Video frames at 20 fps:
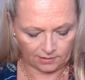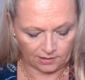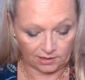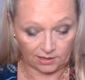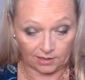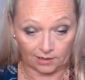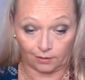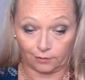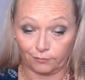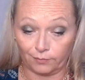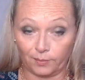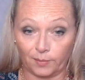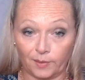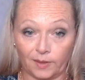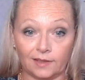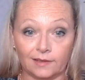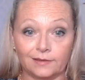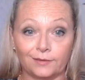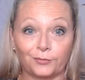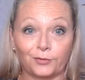J'y arrive
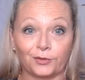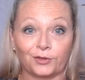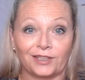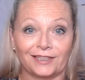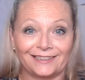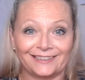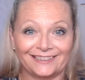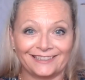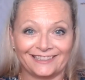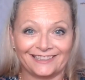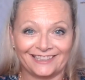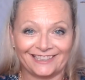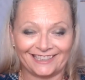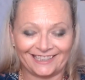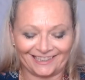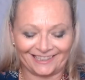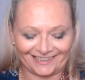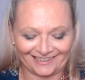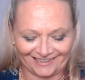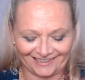pas, c'est
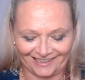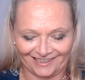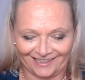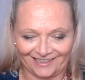fantastique.